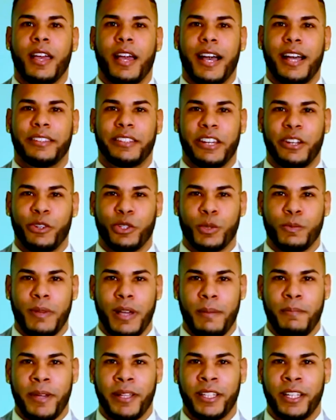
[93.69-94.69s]
André
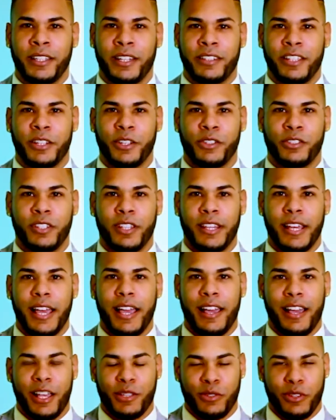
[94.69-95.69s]
Guzmán, 23 años de
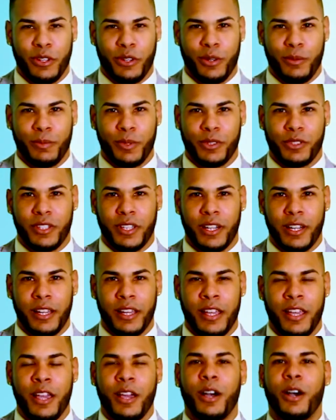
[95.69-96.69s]
edad, Aso de Compostela.
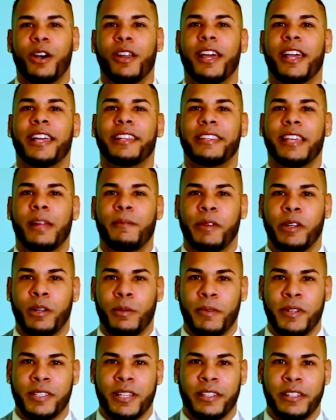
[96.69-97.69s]
Hola, ¿qué tal? Mi
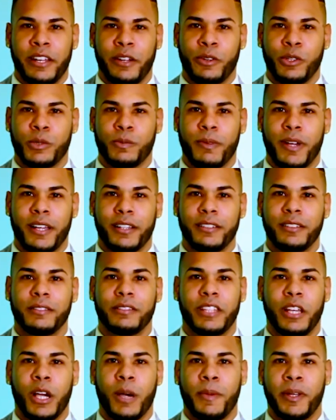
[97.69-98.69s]
nombre es Andrés Guzmán,
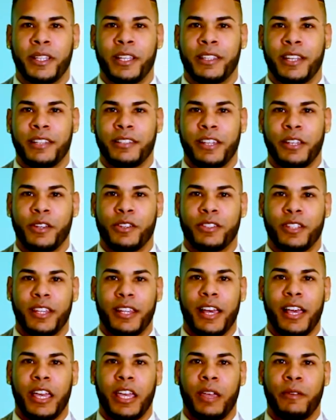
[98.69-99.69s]
tengo 23 años de
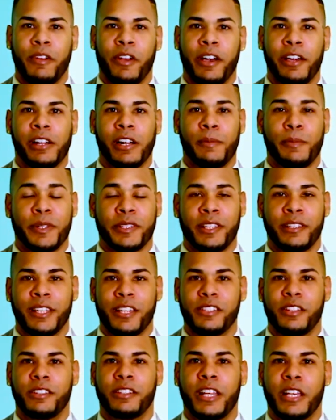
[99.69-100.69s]
edad y vengo en
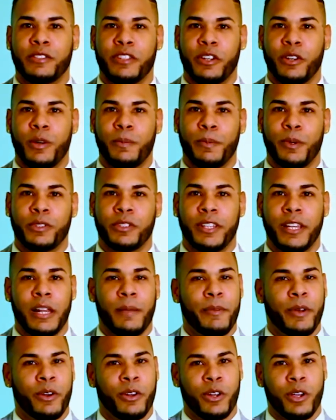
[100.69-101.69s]
representación de Azul Compostela,
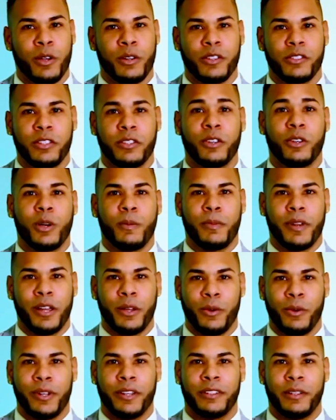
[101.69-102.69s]
mejor conocido como las
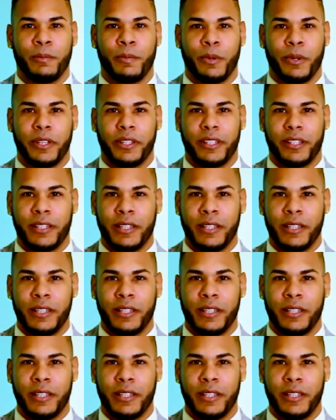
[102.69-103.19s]
cunas de pollo.